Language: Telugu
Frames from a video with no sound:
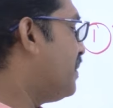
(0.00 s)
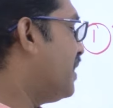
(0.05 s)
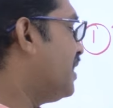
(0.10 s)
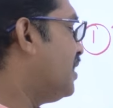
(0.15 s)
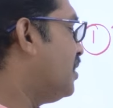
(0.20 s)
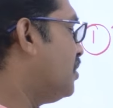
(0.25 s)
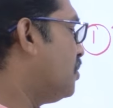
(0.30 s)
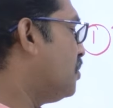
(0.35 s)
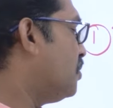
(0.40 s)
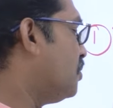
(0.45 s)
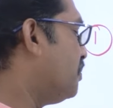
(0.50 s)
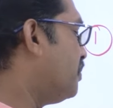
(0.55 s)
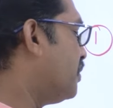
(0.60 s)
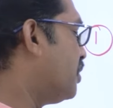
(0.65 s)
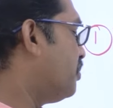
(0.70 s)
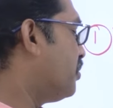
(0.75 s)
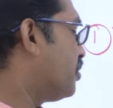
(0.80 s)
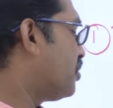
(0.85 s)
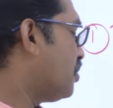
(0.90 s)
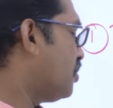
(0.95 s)
బైన్లలు
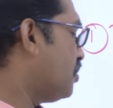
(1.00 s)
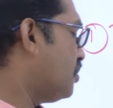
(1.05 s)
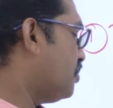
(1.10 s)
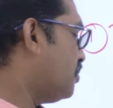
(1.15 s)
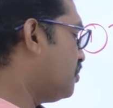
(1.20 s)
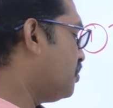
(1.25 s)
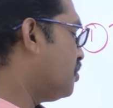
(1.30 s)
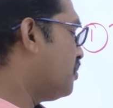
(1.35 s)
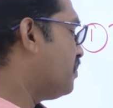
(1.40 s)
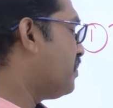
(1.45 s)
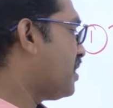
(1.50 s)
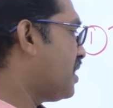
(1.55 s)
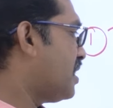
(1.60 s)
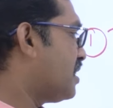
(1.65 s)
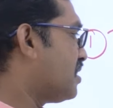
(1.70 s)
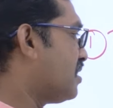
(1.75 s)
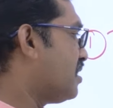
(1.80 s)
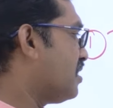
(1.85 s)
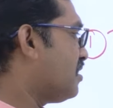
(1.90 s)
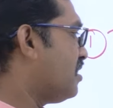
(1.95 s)
బుడబొక్కులలు
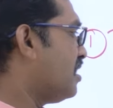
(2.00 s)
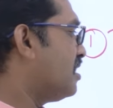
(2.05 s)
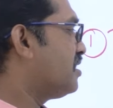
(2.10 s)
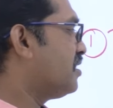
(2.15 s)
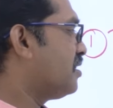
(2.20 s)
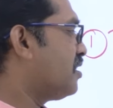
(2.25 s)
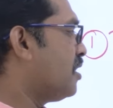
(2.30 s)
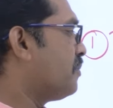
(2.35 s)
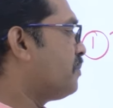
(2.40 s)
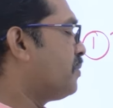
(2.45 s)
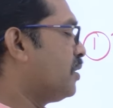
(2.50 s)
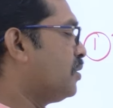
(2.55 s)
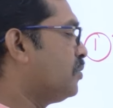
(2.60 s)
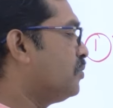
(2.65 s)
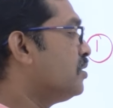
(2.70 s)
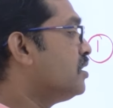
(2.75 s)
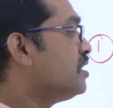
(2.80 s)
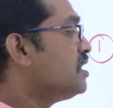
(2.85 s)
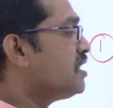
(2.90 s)
దొమ్మరాట కాటికాపర్లు